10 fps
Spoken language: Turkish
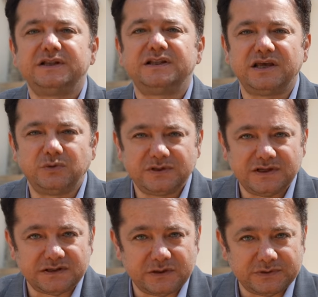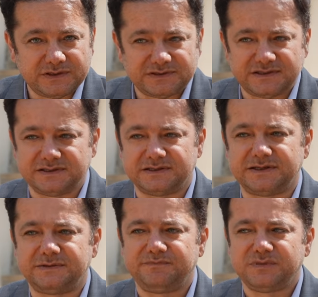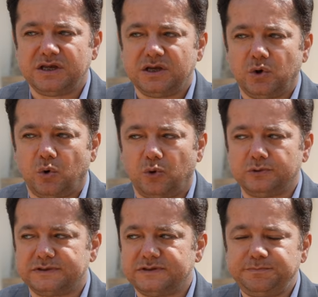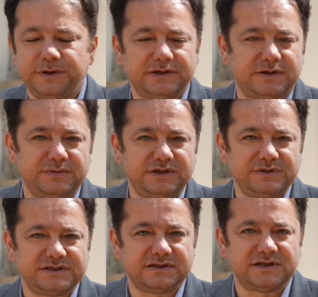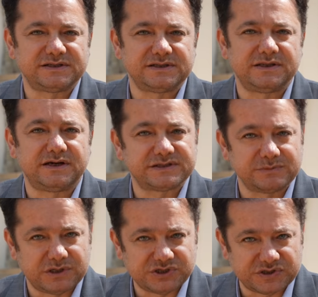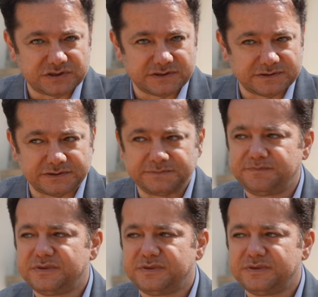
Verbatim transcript: tevhide davet ettiğinde onların peygamberimizle nasıl hasımlaştıklarını,